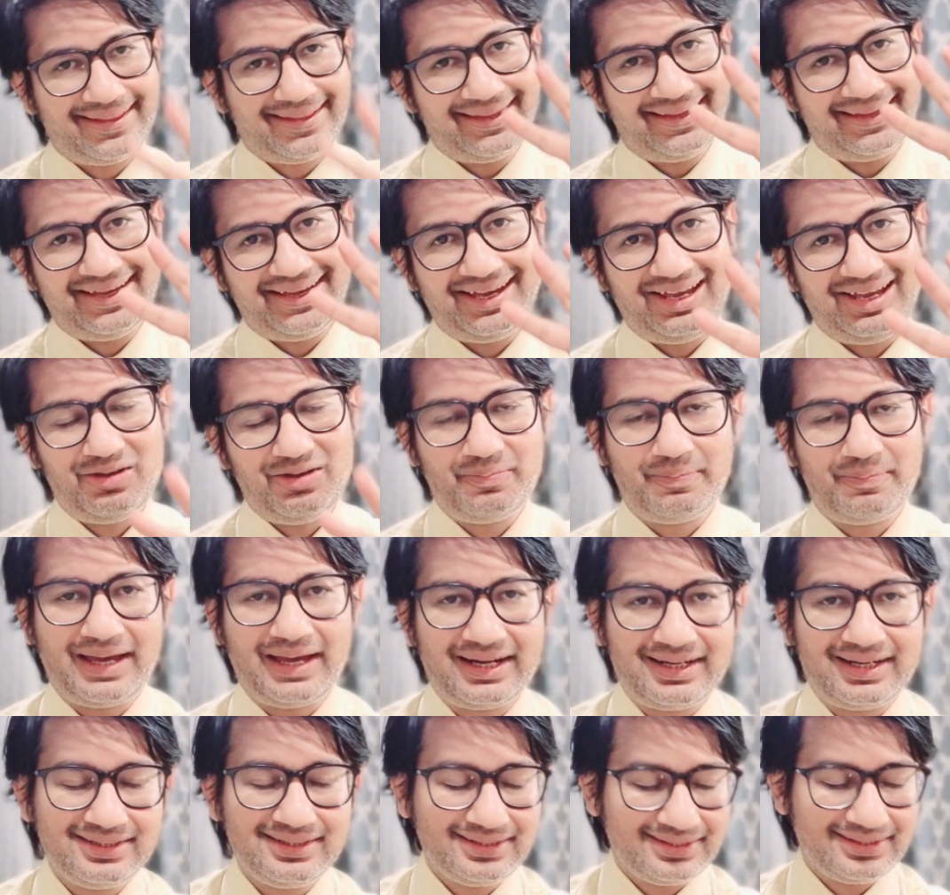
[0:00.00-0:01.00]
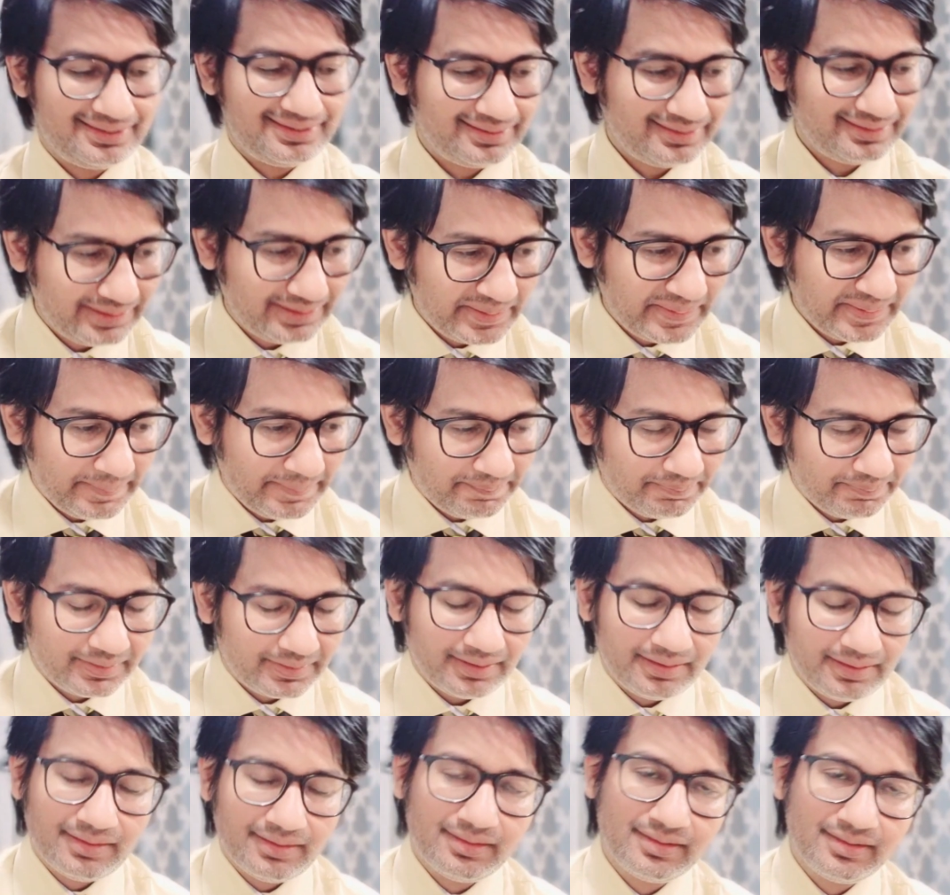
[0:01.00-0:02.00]
हेलो पेरेंट्स
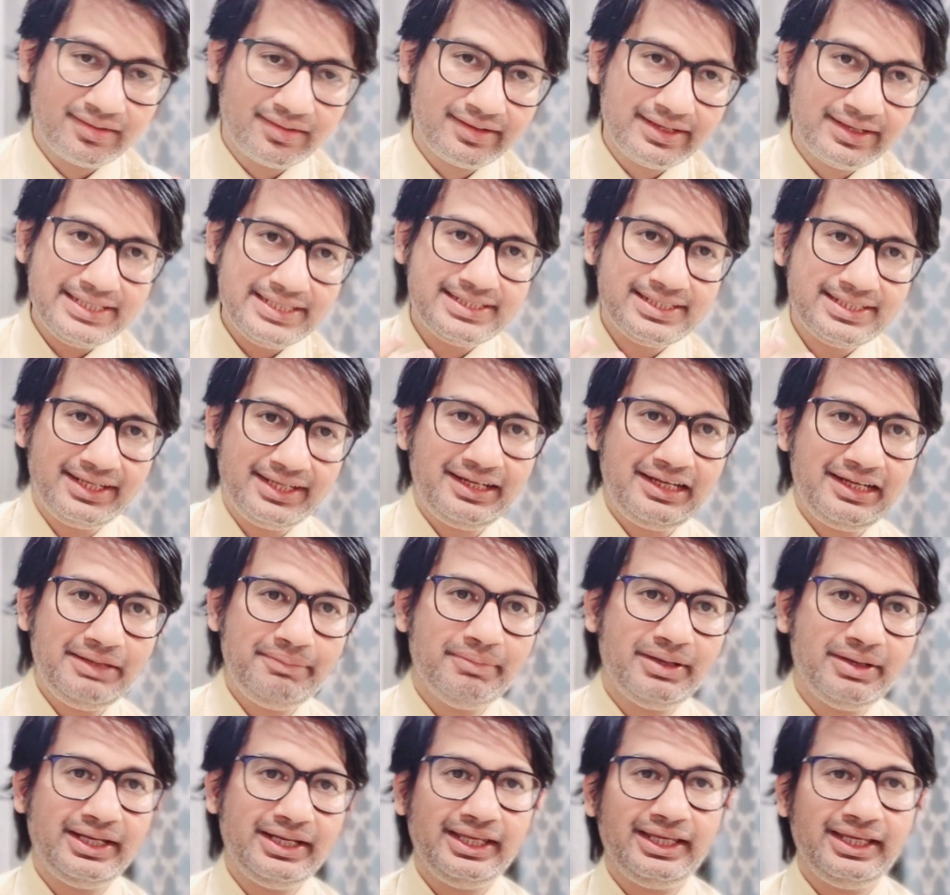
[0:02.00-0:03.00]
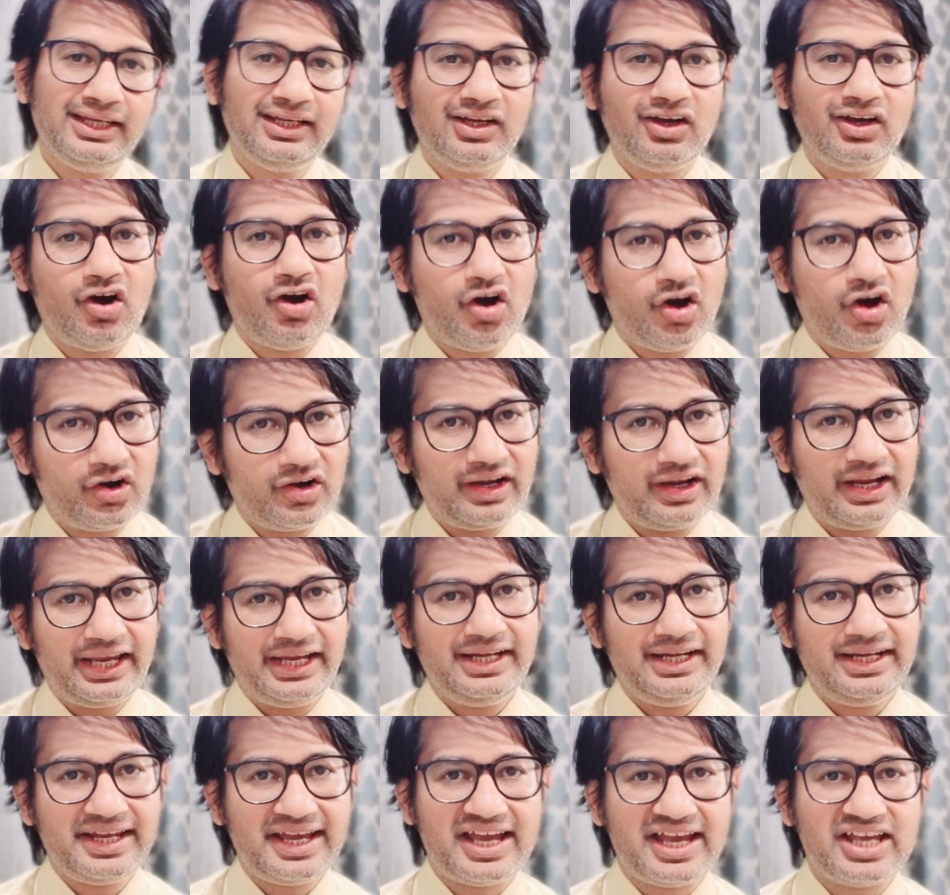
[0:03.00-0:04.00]
रिसेंटली मैंने एक
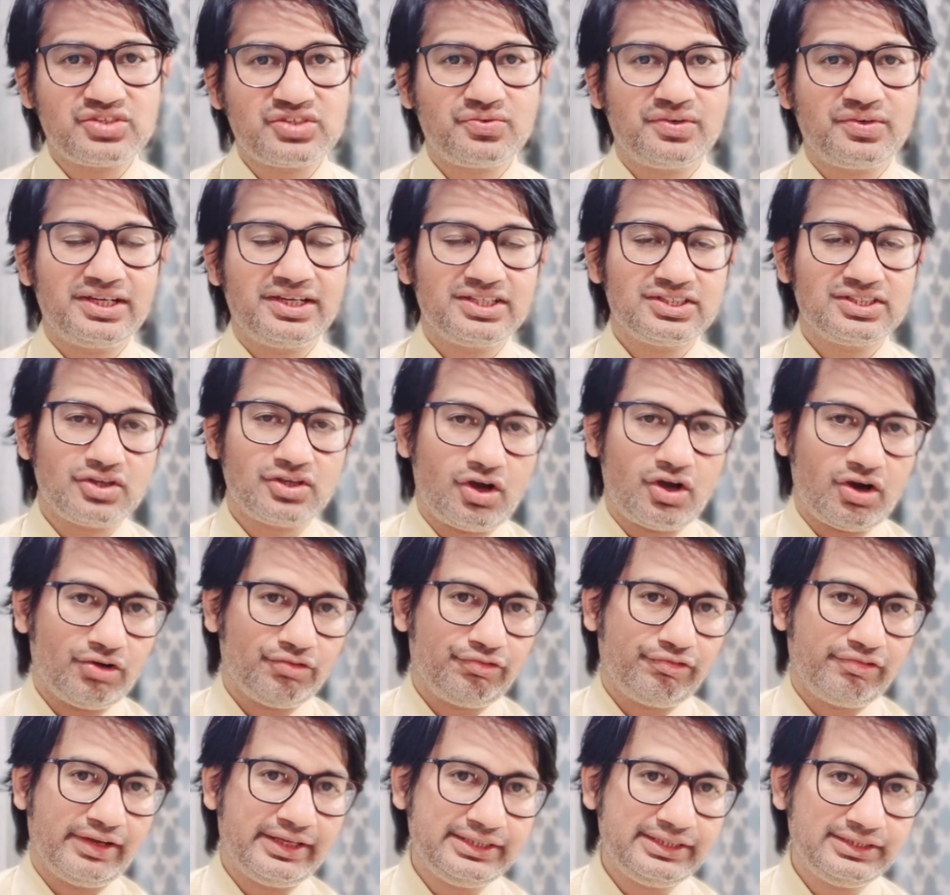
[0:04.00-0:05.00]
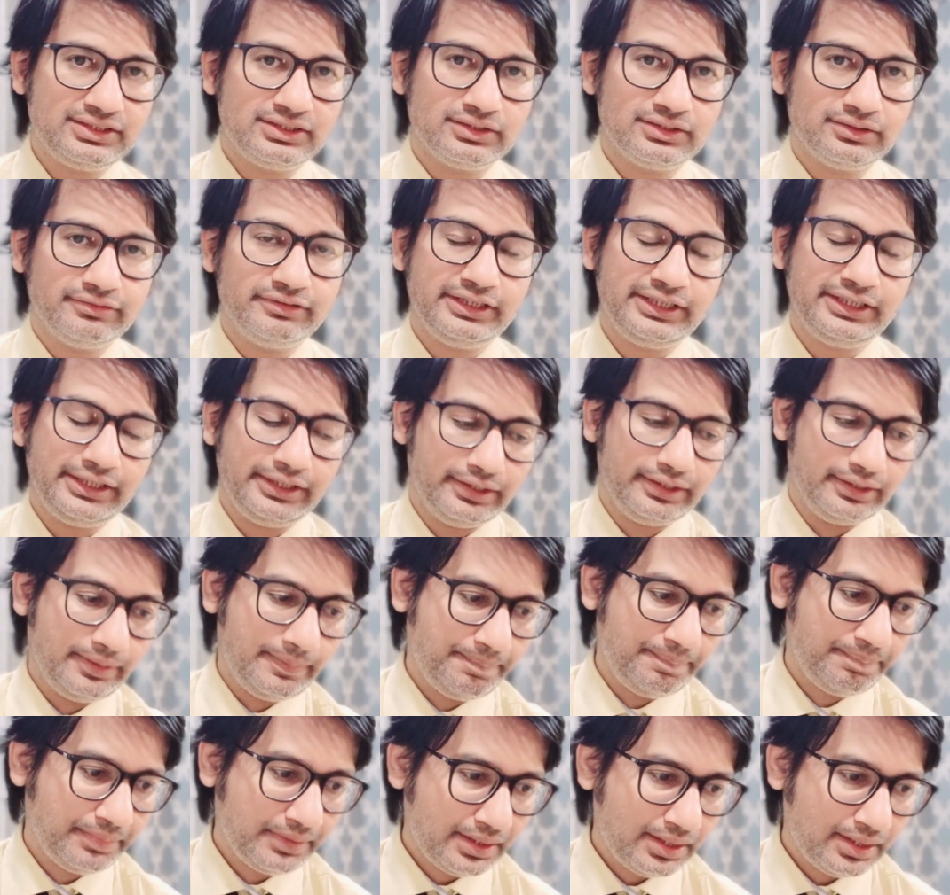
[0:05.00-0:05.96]
ऑनलाइन एज वेल एज ऑफलाइन सर्वे किया